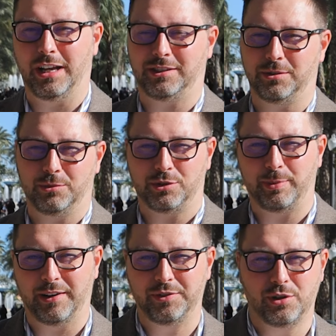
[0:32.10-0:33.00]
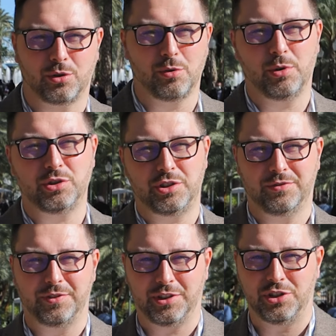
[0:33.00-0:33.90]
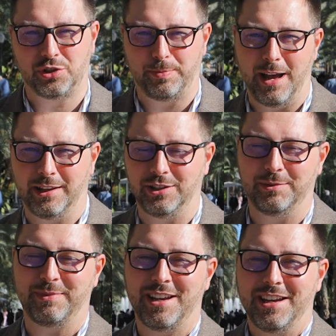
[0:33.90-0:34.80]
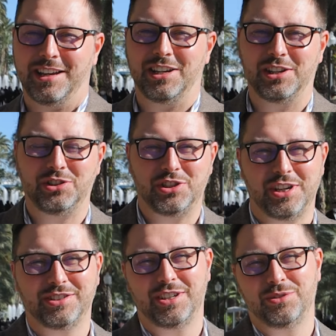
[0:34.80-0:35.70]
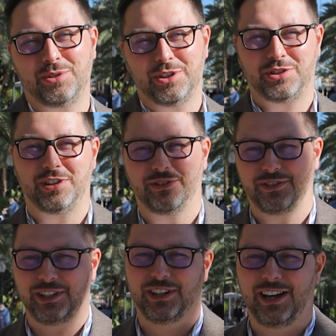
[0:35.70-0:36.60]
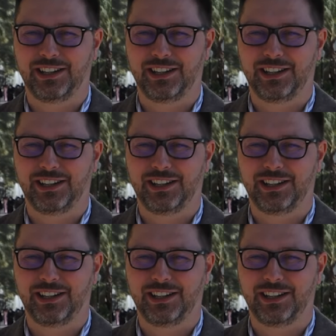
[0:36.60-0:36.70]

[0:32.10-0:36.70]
doradcą do spraw nieruchomości w Hiszpanii. E, dzisiaj znajduję się w